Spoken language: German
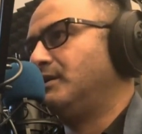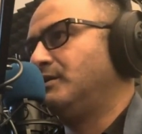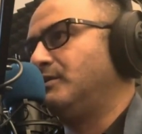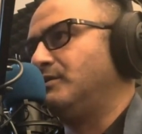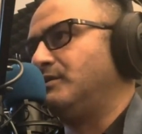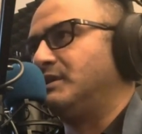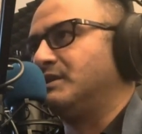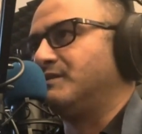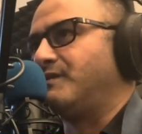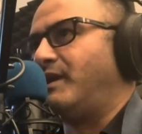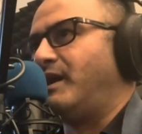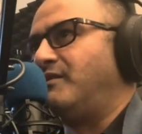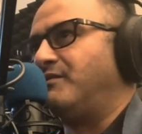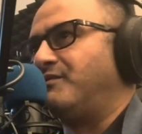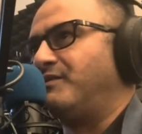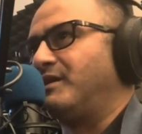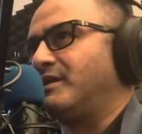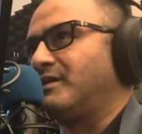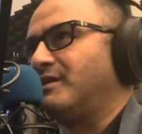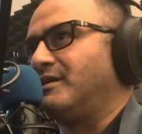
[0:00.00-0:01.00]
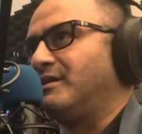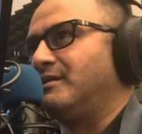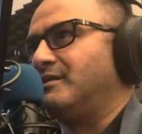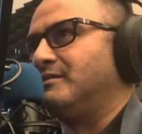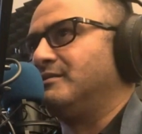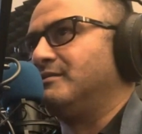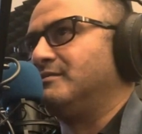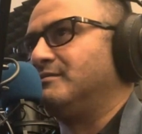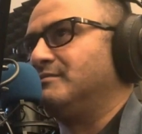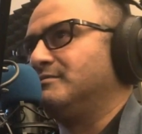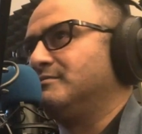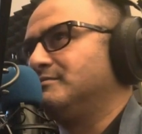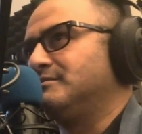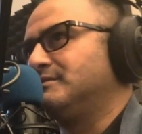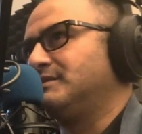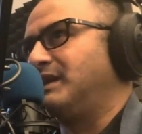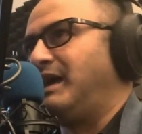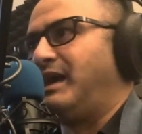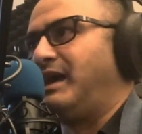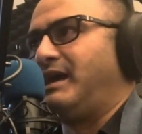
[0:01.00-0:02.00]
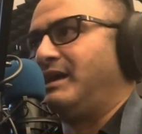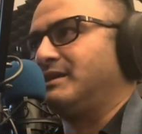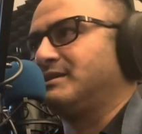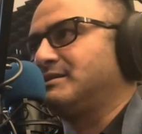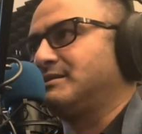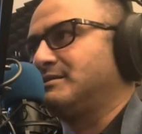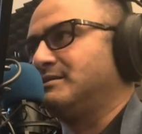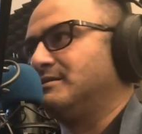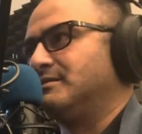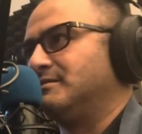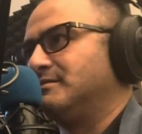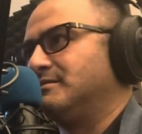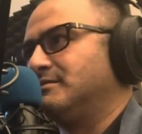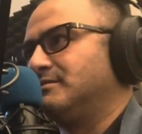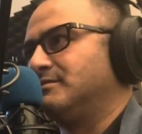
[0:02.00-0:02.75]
Und das war einfach dann der erste